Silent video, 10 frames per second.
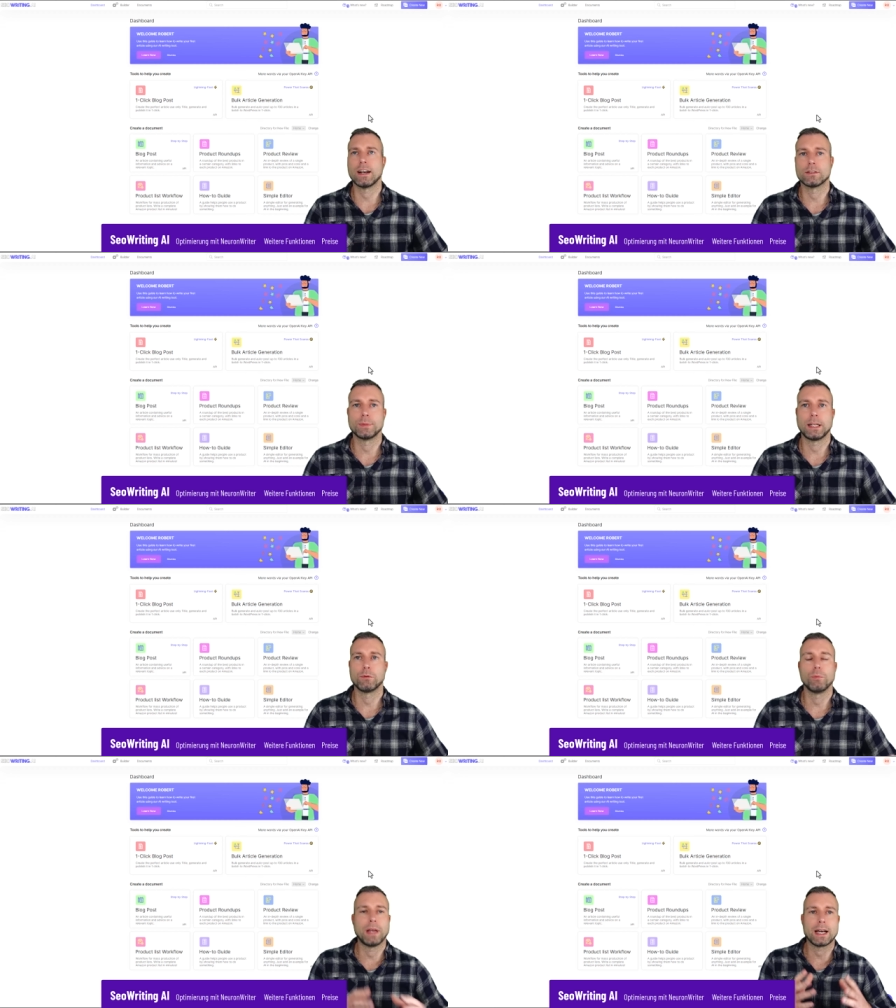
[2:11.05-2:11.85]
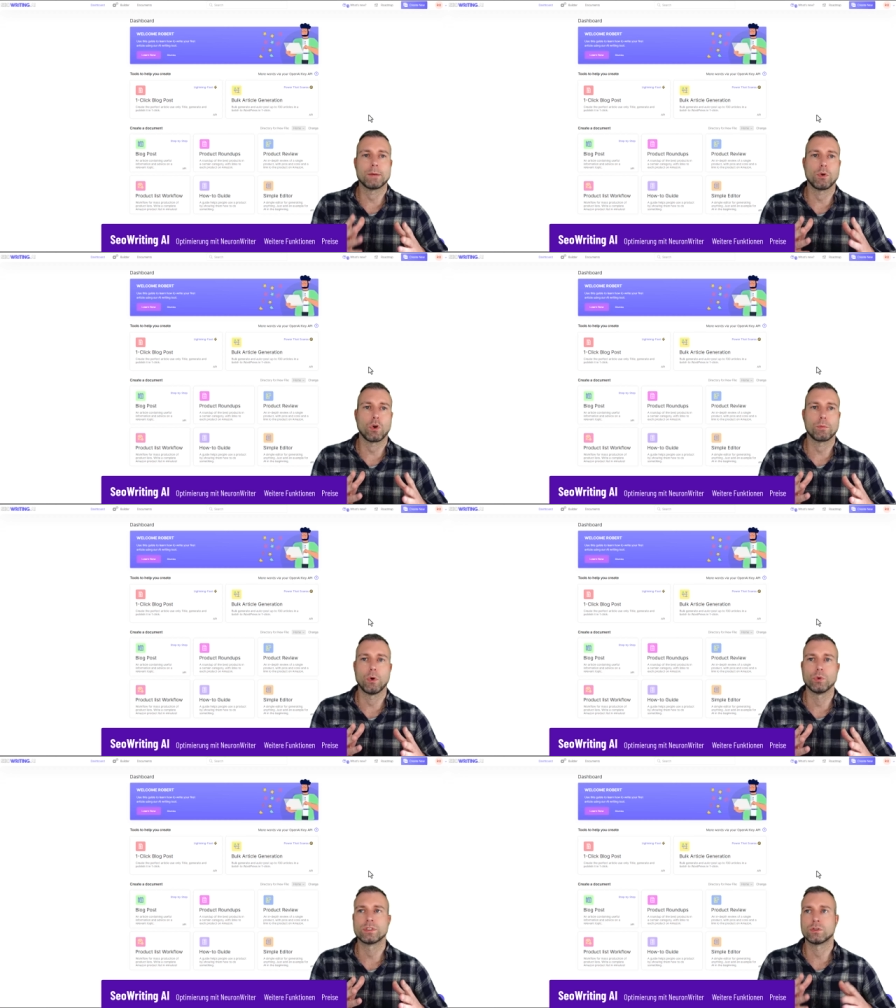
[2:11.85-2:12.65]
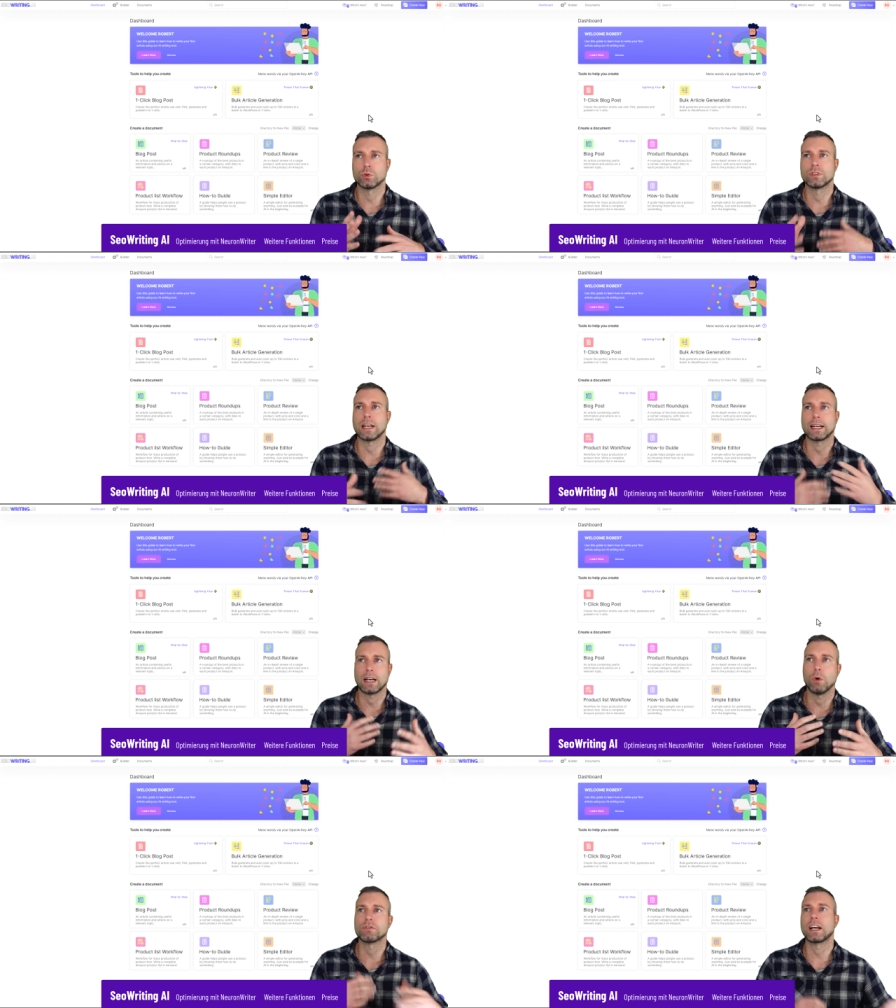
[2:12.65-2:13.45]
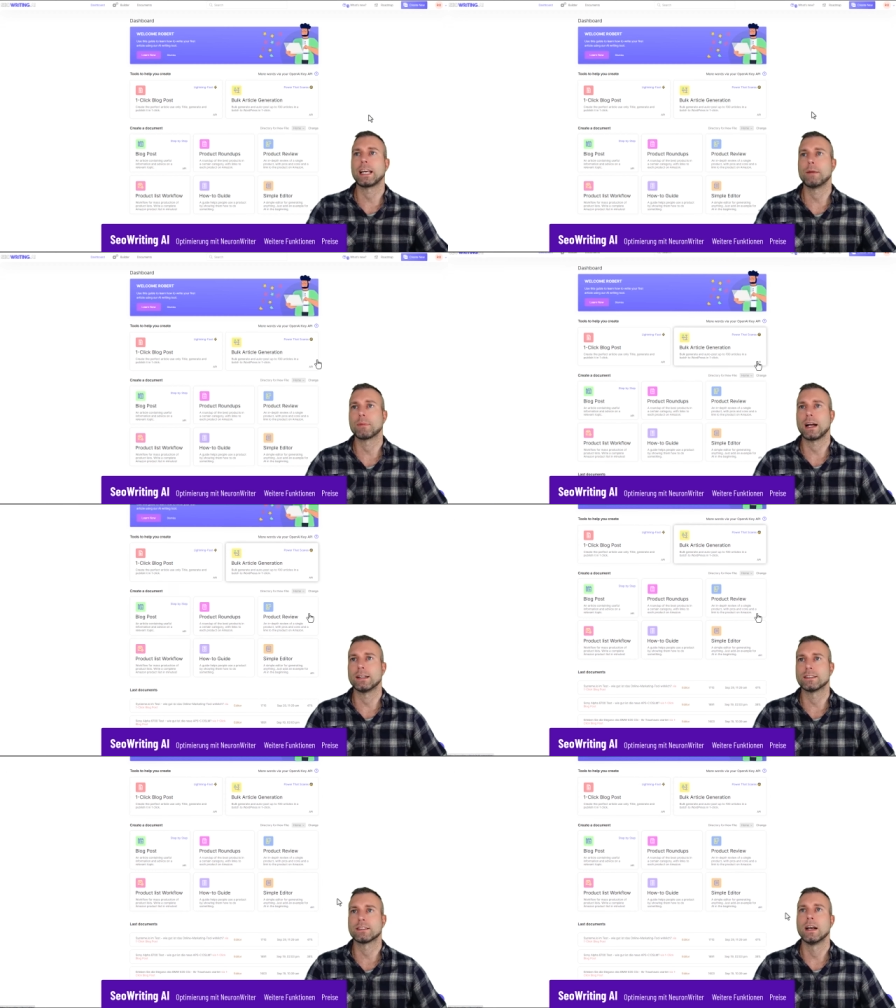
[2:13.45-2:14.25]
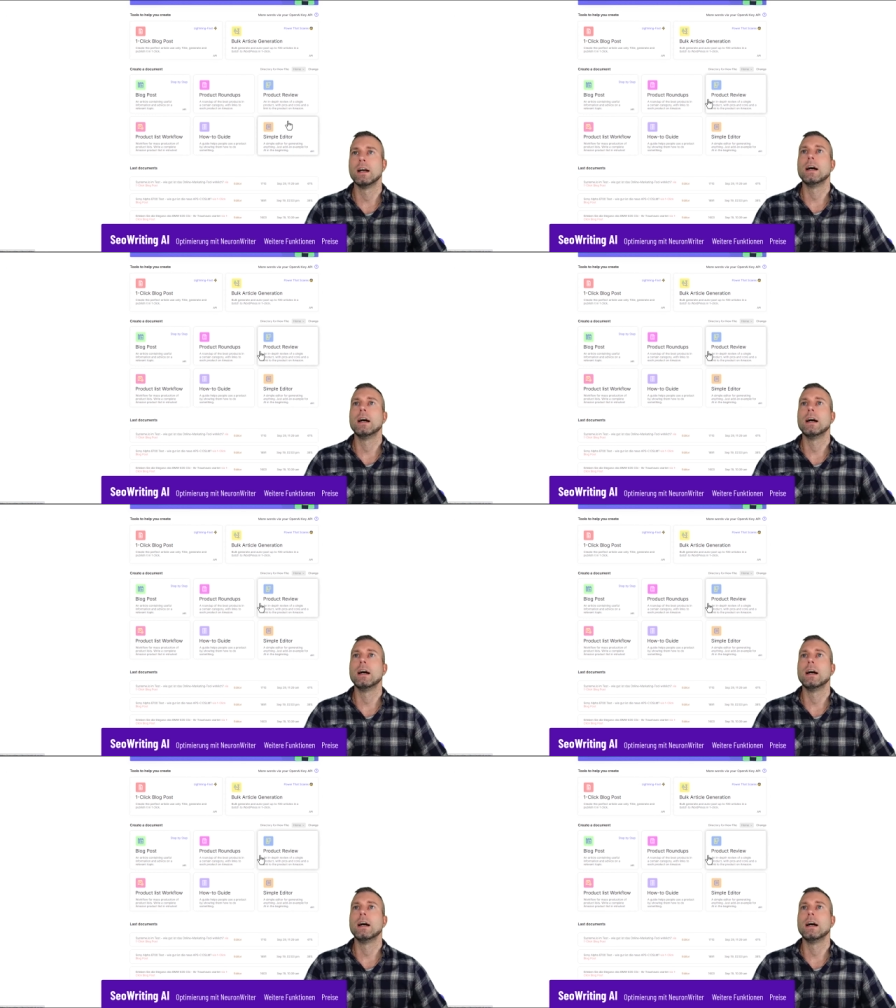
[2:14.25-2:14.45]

äh, also mit dem du mehrere Blogposts sozusagen in Auftrag geben kannst.